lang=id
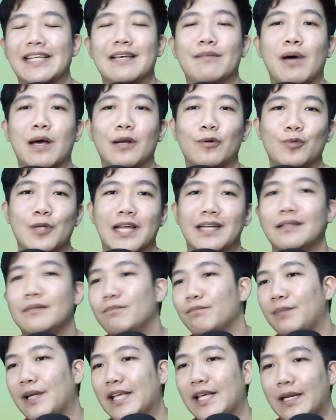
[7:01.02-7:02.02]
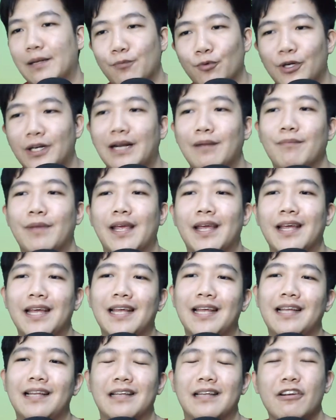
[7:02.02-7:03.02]
baru dan playernya pun rame.
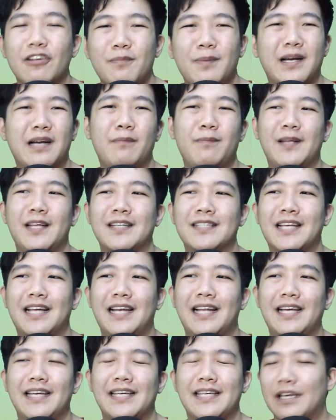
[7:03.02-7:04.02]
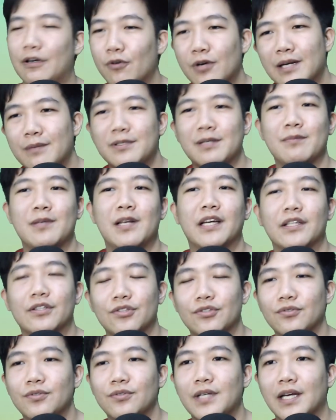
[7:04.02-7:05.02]
Lalu apakah player salah? Ya gue nggak bisa bilang
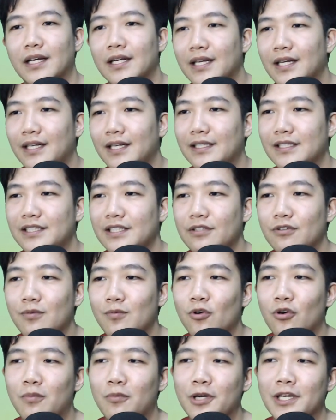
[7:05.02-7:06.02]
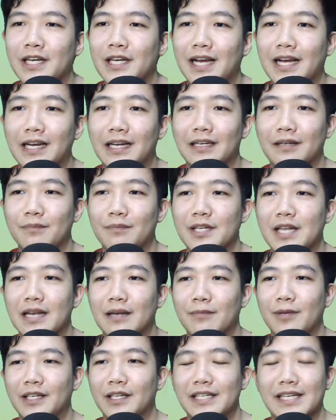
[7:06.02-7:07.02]
gitu juga. Di sini gue mau ngomongin yang agak lebih
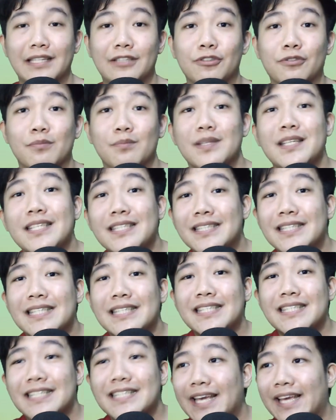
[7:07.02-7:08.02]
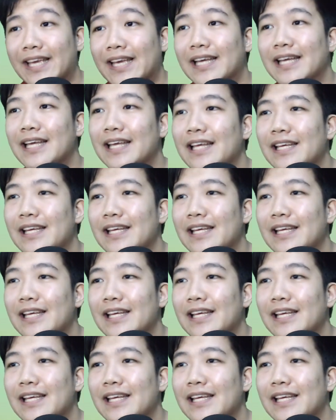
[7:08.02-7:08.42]
dalam lagi yaitu bisnisnya ya.